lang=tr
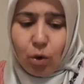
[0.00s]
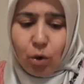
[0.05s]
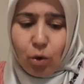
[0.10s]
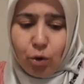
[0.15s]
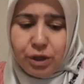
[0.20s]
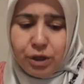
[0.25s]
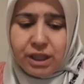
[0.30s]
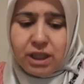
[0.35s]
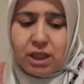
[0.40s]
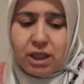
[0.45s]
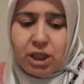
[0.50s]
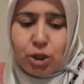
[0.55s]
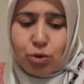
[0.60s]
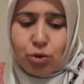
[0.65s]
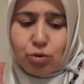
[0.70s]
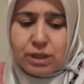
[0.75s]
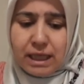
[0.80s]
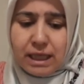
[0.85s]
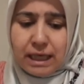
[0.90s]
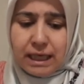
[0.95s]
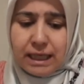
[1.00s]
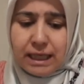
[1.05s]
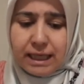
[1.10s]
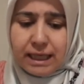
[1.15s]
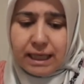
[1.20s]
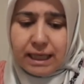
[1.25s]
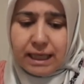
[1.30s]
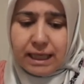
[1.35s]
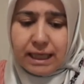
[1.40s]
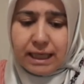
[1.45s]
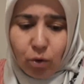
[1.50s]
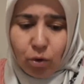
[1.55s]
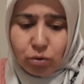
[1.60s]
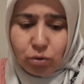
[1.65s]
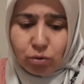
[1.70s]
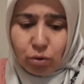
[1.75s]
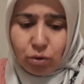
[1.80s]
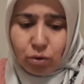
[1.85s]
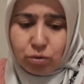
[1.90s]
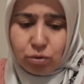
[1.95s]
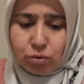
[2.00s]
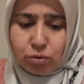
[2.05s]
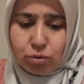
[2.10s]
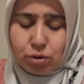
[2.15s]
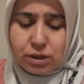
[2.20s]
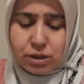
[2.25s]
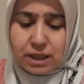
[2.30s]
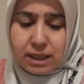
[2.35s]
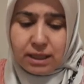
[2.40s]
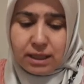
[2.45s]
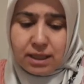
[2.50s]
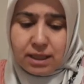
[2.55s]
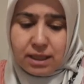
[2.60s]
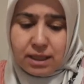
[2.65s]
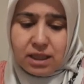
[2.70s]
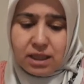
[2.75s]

12 257 19 38